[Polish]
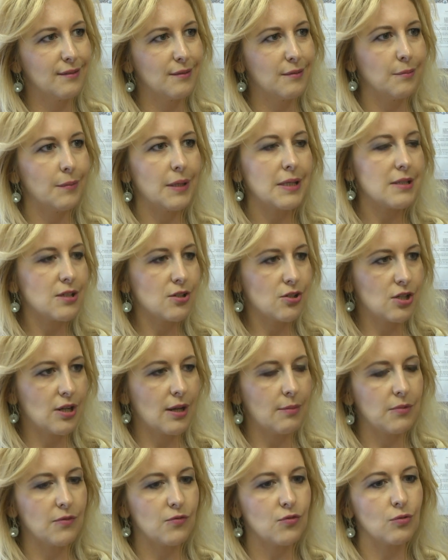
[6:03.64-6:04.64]

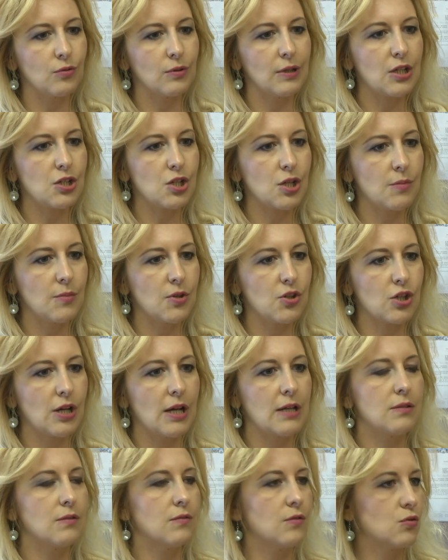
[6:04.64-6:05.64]
masażami wśród naszych
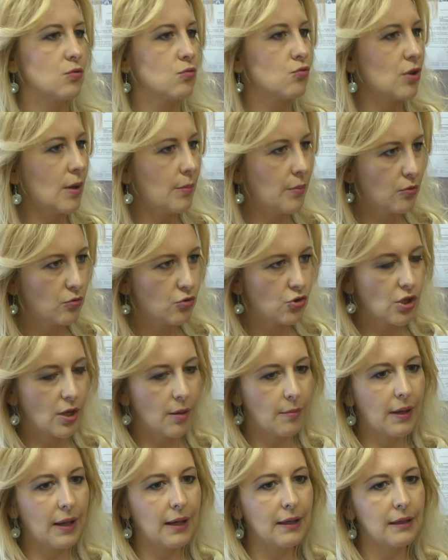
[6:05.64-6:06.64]
mieszkańców, jest duża
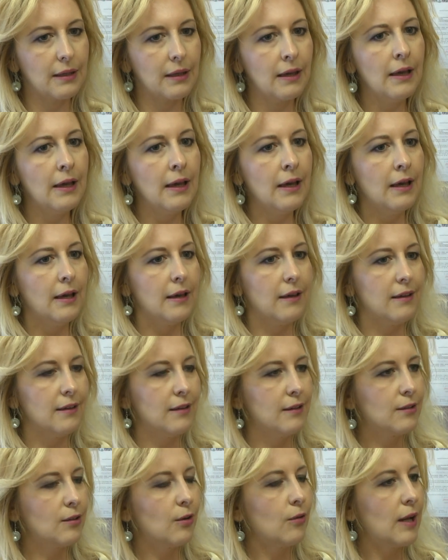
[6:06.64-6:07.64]
potrzeba i
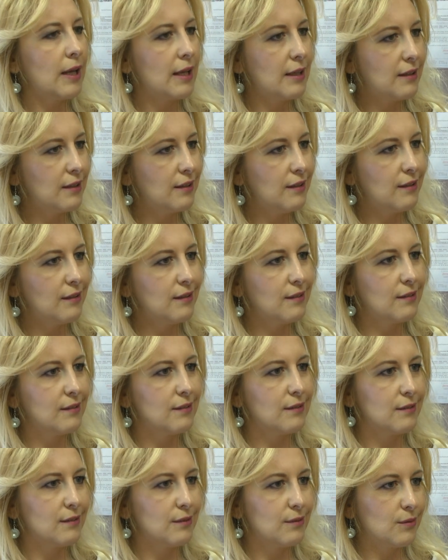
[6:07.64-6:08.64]
kolejki
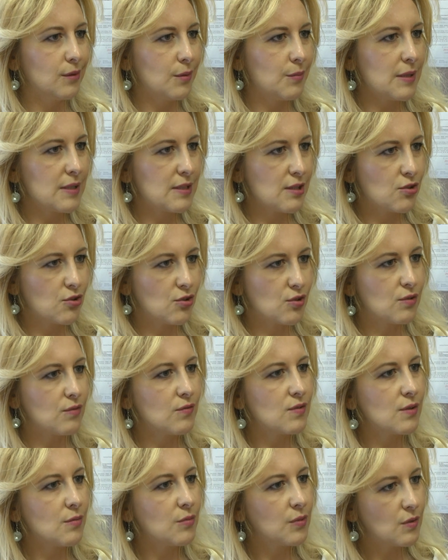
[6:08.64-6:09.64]
do
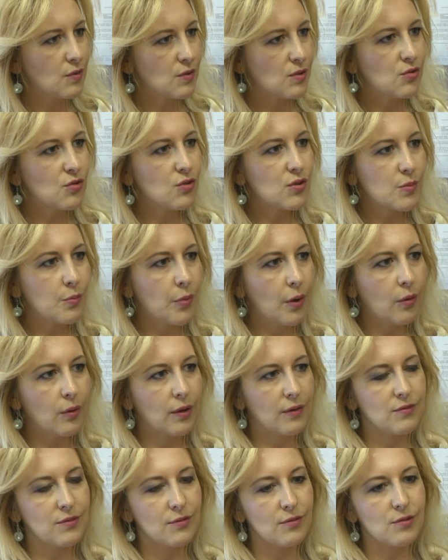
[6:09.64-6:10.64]
masażystów są dosyć
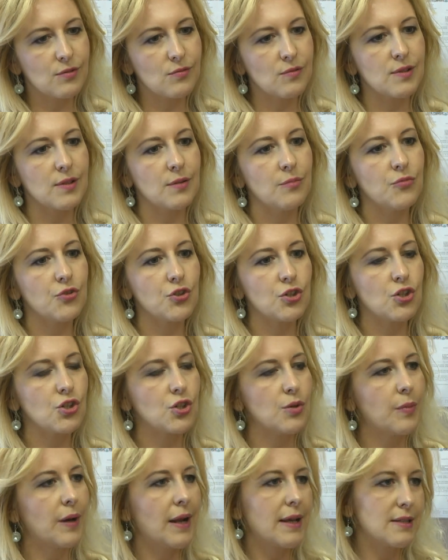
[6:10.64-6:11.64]
spore. W związku z tym myślę,
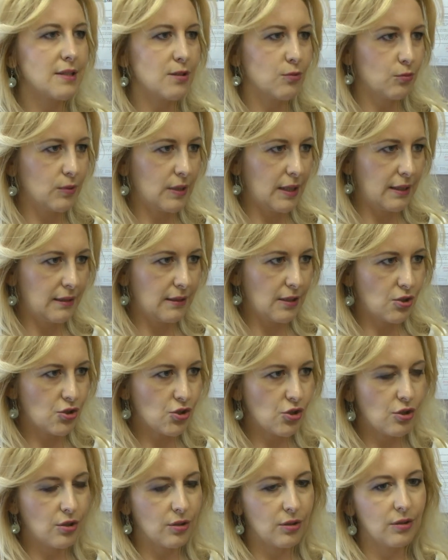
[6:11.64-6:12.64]
że pracy tutaj
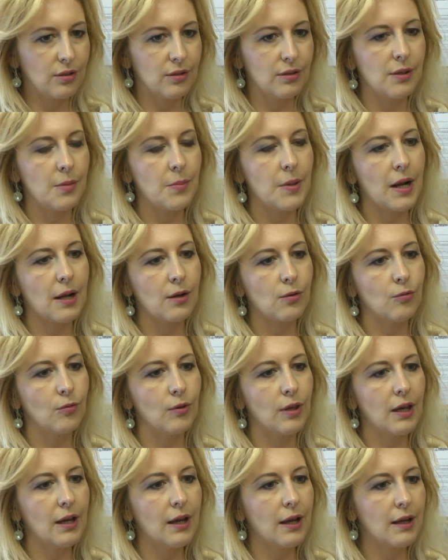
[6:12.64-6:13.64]
też nie
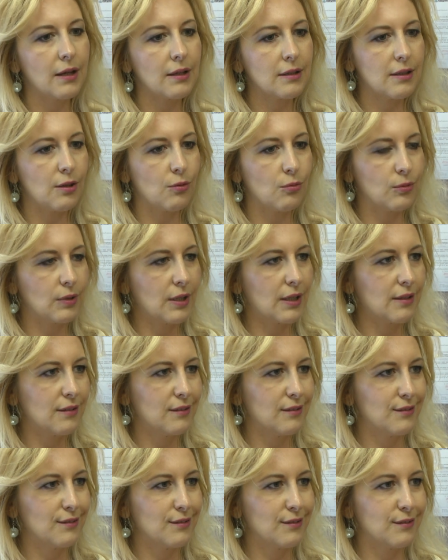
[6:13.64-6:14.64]
brakuje, a
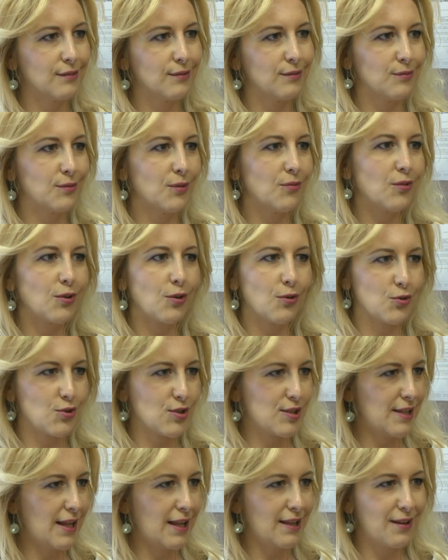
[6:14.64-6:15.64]
kierunek y, do
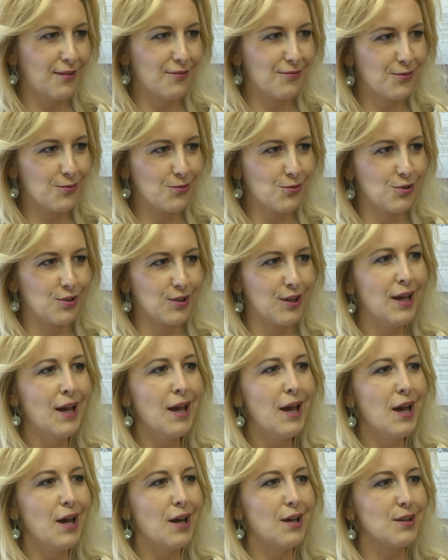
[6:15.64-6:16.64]
wykorzystania w różny
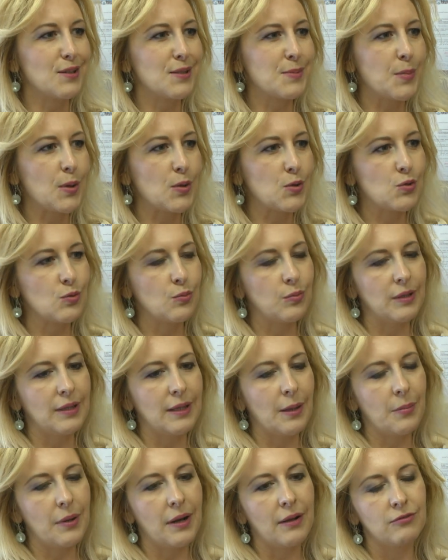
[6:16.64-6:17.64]
y, sposób i
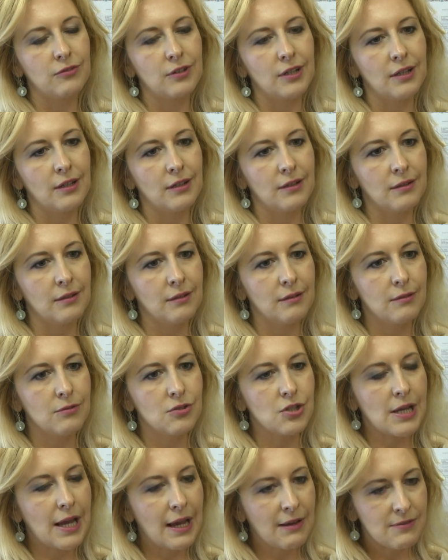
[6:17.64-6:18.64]
naprawdę
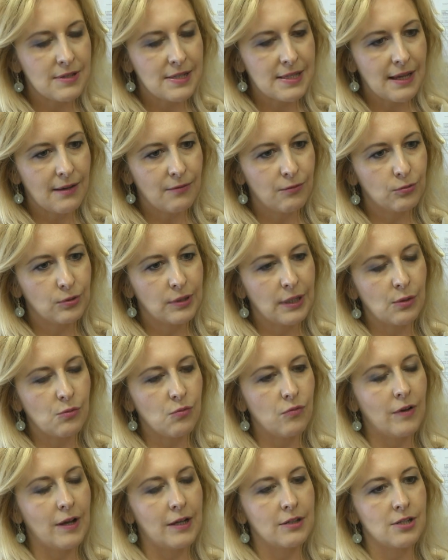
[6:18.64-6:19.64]
y, ciekawy zawód,
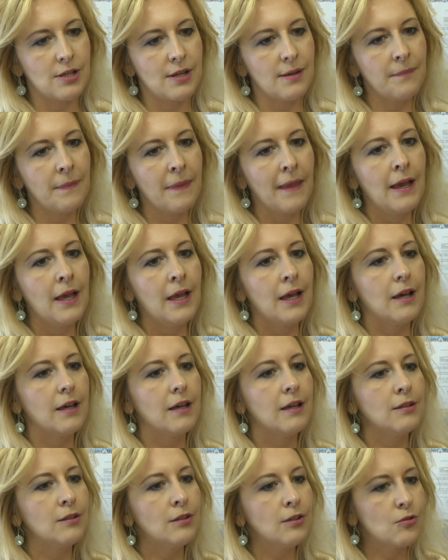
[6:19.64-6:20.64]
tak uważam.
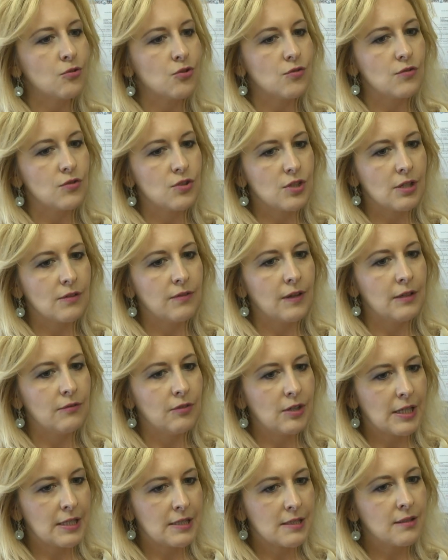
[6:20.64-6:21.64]
No i oczywiście
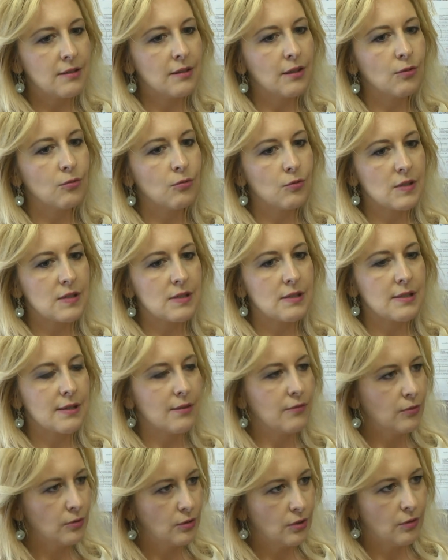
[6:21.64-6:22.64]
kwalifikacyjne kursy
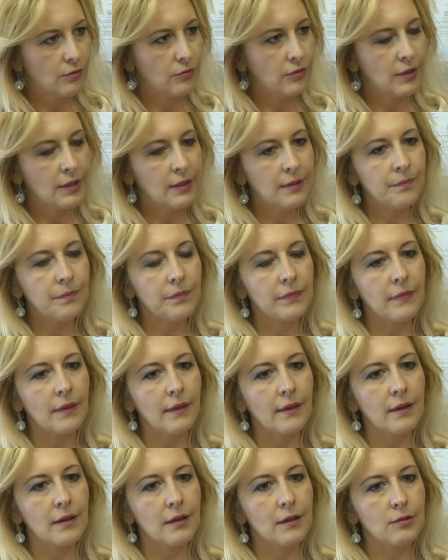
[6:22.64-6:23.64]
zawodowe,
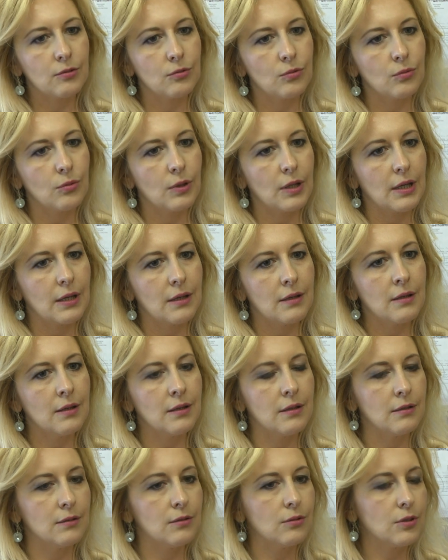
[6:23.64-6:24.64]
mm, które
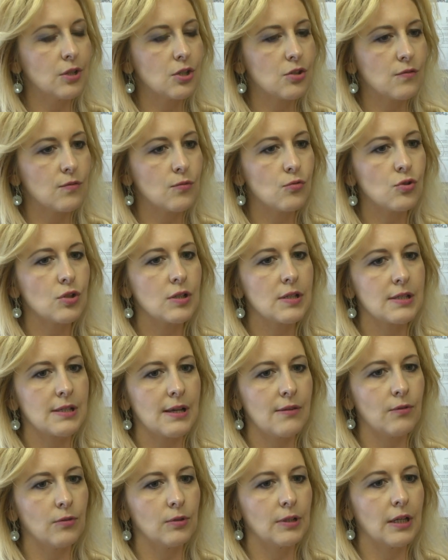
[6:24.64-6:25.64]
no też w różnych
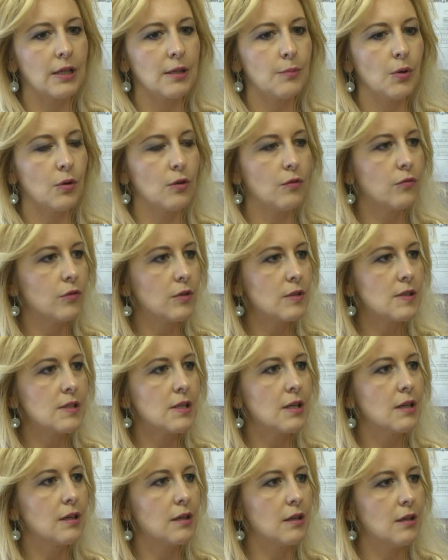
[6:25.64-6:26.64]
zawodach, i bo i
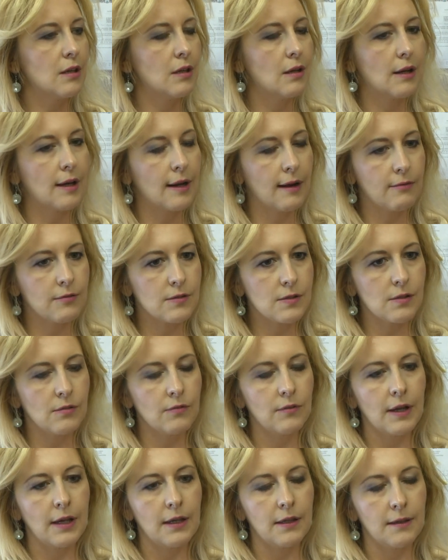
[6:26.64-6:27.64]
fryzjer, i
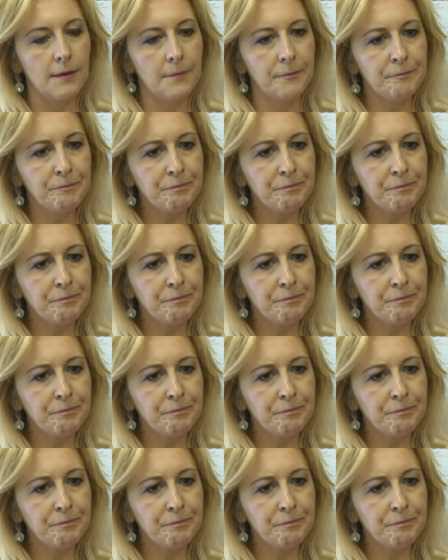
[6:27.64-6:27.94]
krawcowa, i